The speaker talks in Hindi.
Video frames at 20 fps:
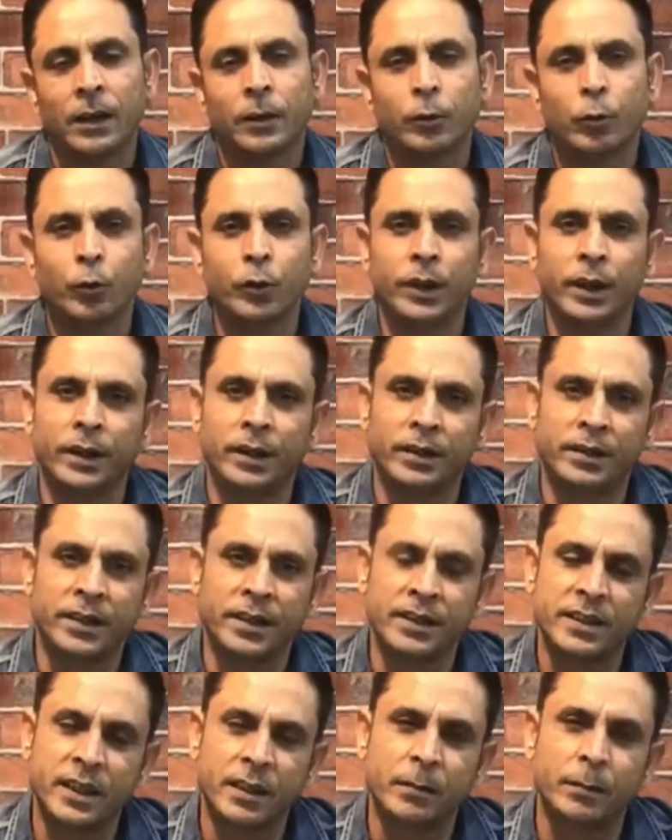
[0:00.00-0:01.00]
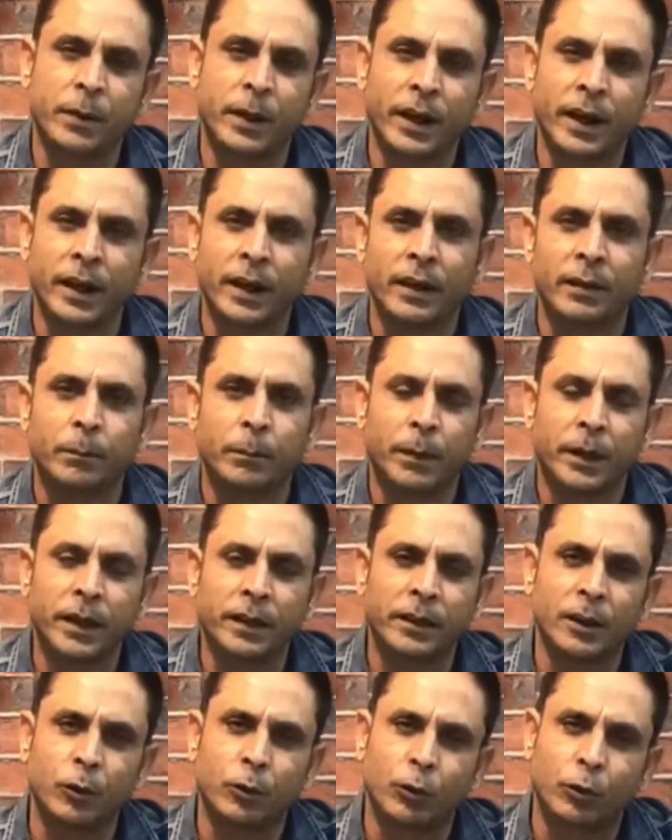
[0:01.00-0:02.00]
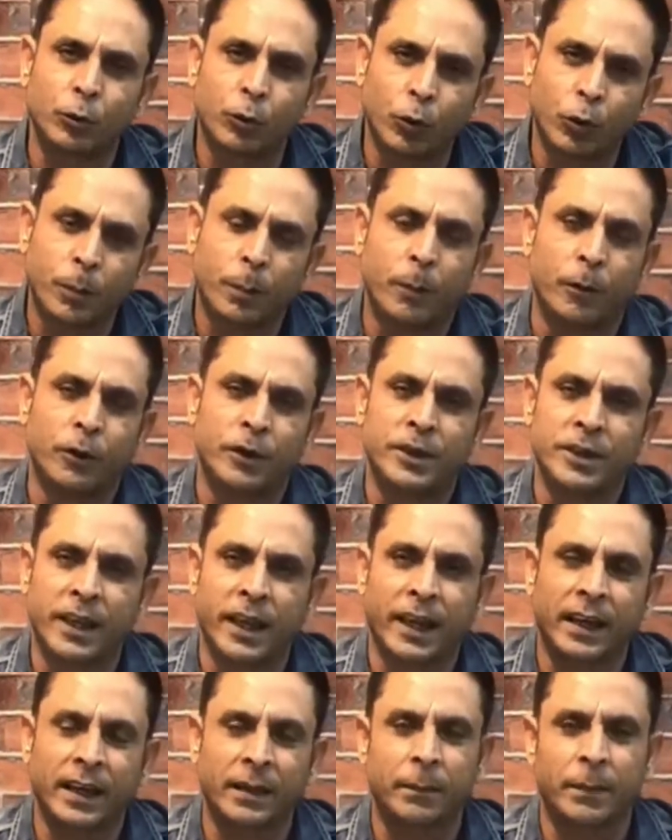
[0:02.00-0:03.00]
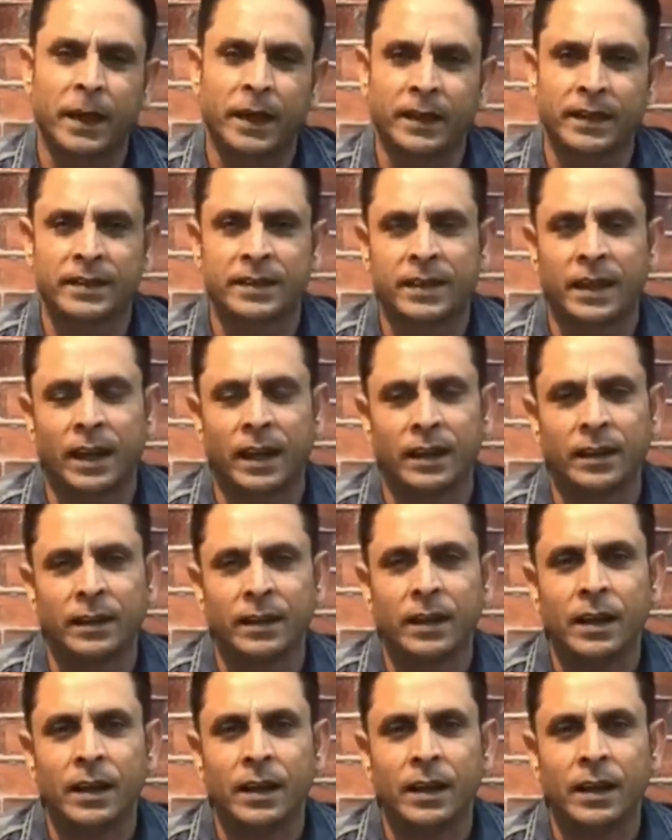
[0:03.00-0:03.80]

तो ये डिसीजन बड़े बड़े दिल को दुख पहुंचता है कि पाकिस्तान